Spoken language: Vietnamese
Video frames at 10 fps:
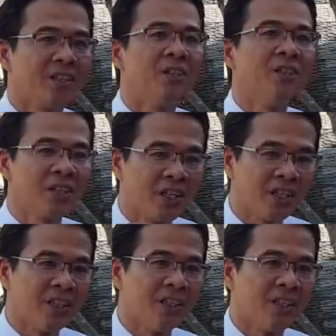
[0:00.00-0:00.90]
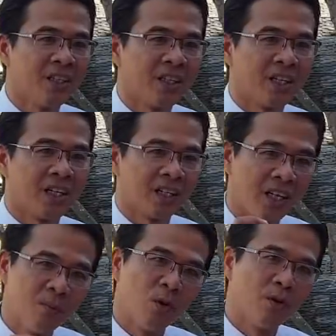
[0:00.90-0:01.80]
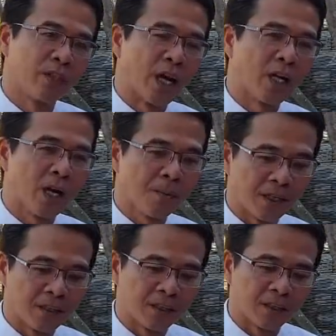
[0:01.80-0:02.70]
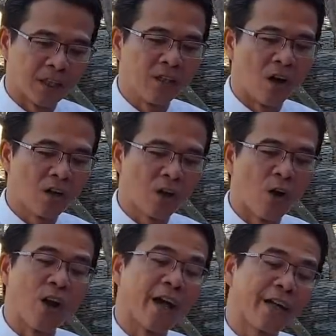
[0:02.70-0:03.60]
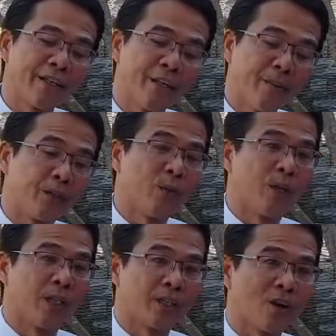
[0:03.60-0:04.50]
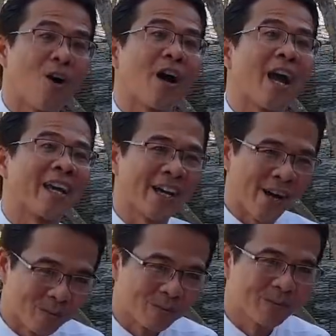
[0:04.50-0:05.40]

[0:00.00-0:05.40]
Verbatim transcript: trước khi à, đi mua trả góp thì thỉnh thoảng coi lại cái chứng minh của mình nó còn hạn hay không.